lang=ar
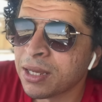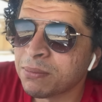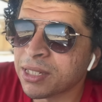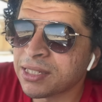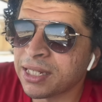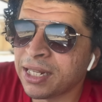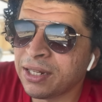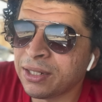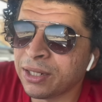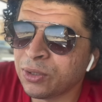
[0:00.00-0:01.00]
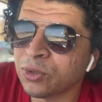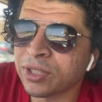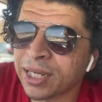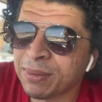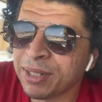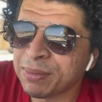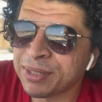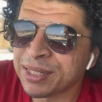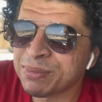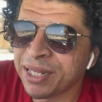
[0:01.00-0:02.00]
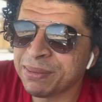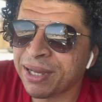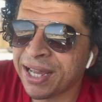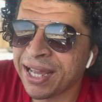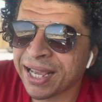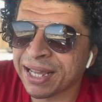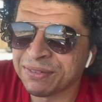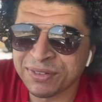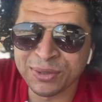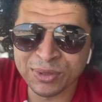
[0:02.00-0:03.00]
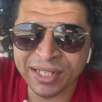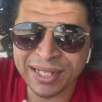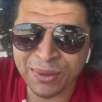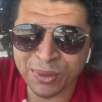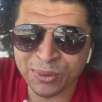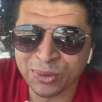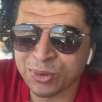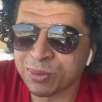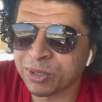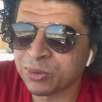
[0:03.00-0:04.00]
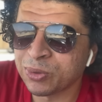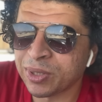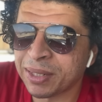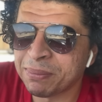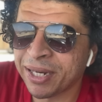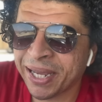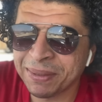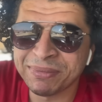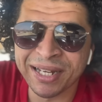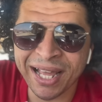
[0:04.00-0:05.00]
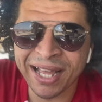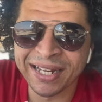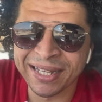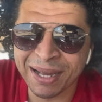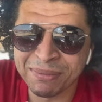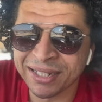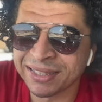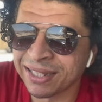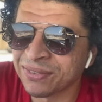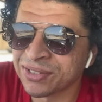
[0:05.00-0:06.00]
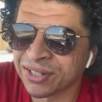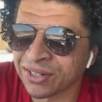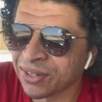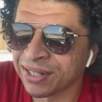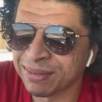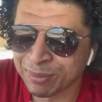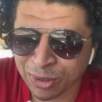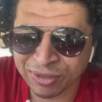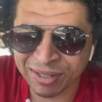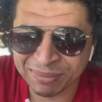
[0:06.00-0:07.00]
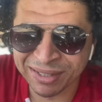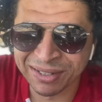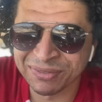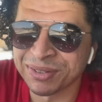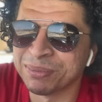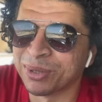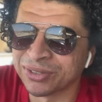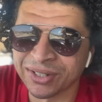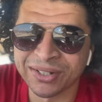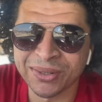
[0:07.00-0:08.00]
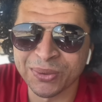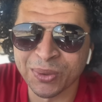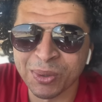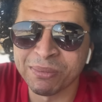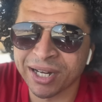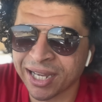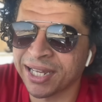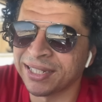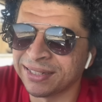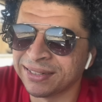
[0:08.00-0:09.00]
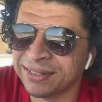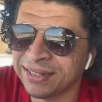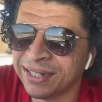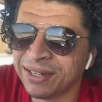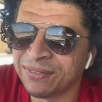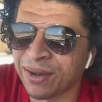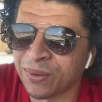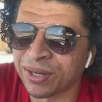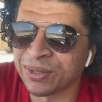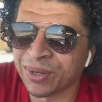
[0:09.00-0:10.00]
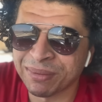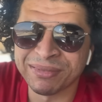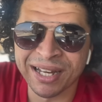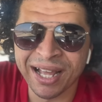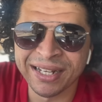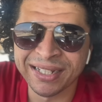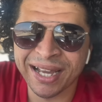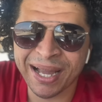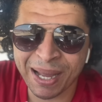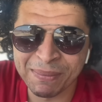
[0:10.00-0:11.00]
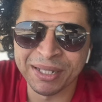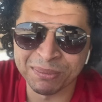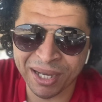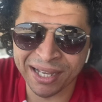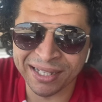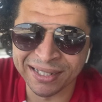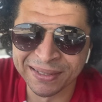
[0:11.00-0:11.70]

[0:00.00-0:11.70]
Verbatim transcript: بس النقطه الجميله بالنسبه لي بقى كان فيديو تاني هوريه لكم برضه لما لعيبه الاهلي قابلت نفس الراجل المحترم ده في المطار وهم راجعين فهوريكم لعيبه الاهلي عملت معاه ايه